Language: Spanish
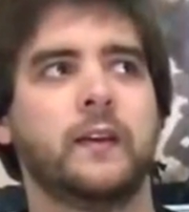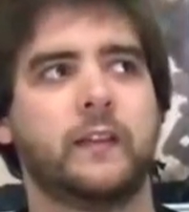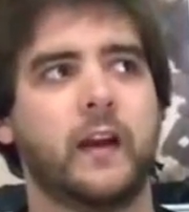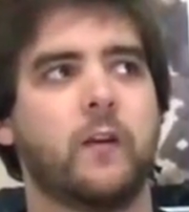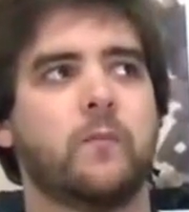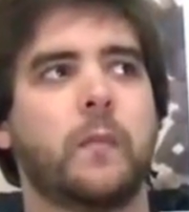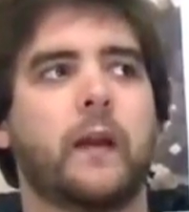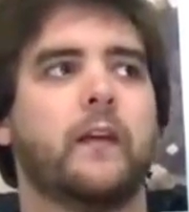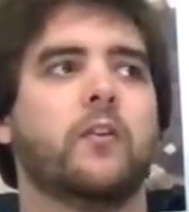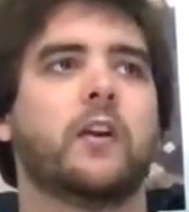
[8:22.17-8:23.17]
serán un
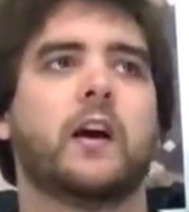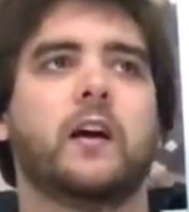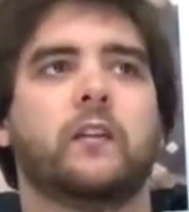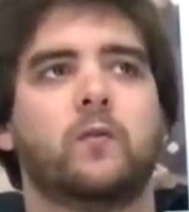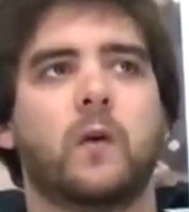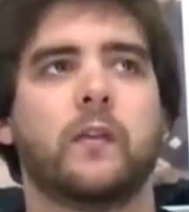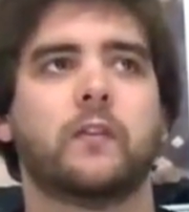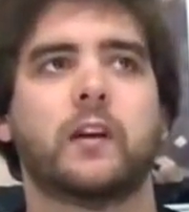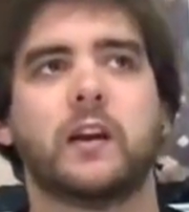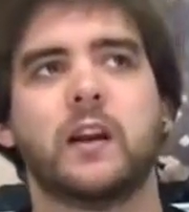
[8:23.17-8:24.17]
par de horas
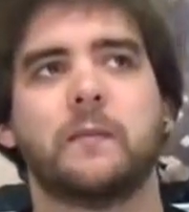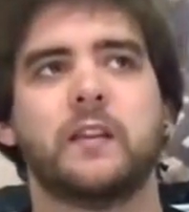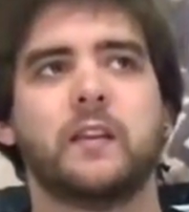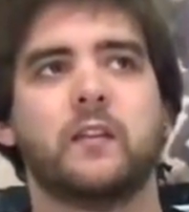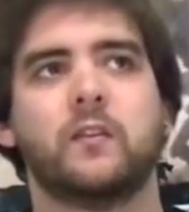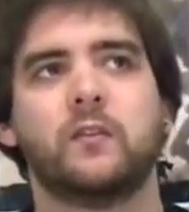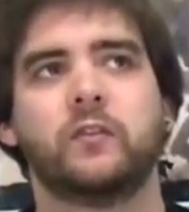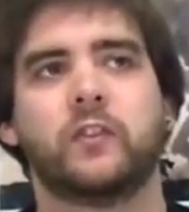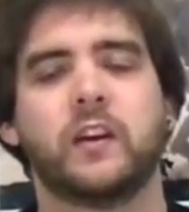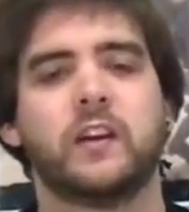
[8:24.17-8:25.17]
jugando tranquilamente,
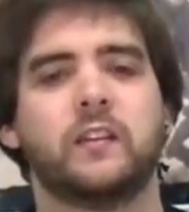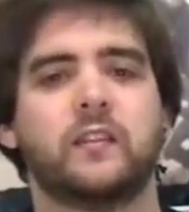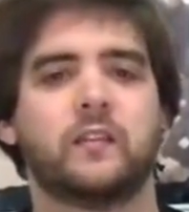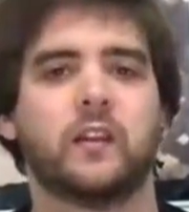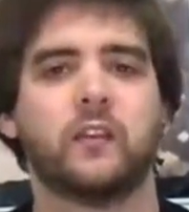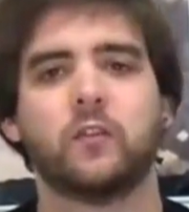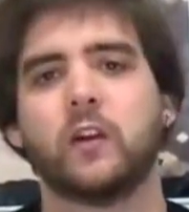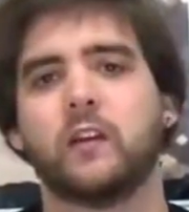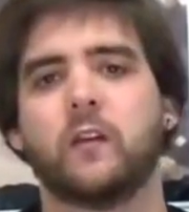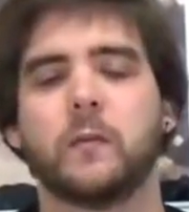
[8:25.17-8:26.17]
dos, tres, tres
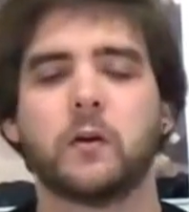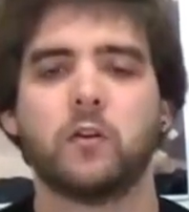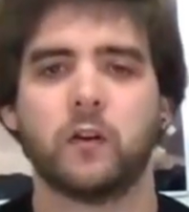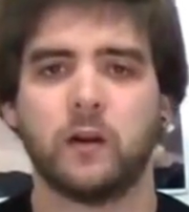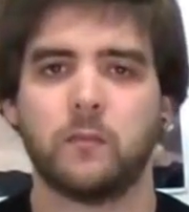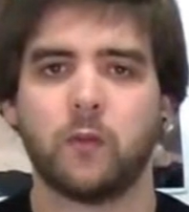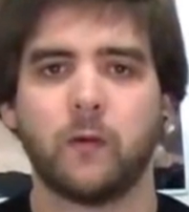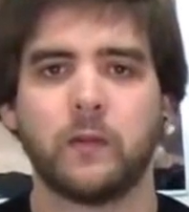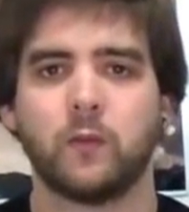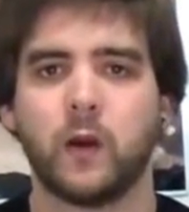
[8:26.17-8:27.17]
horas a lo mejor, el
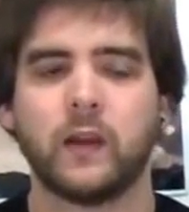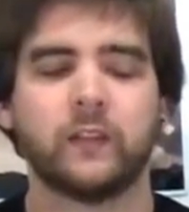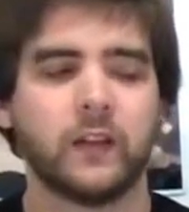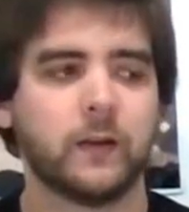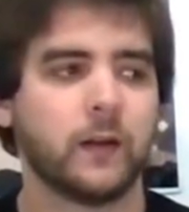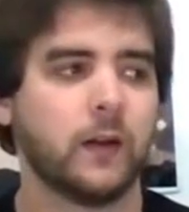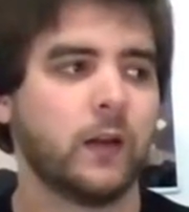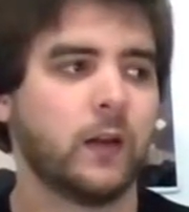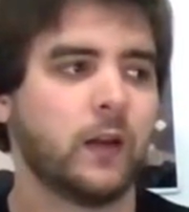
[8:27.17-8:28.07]
modo aventura este.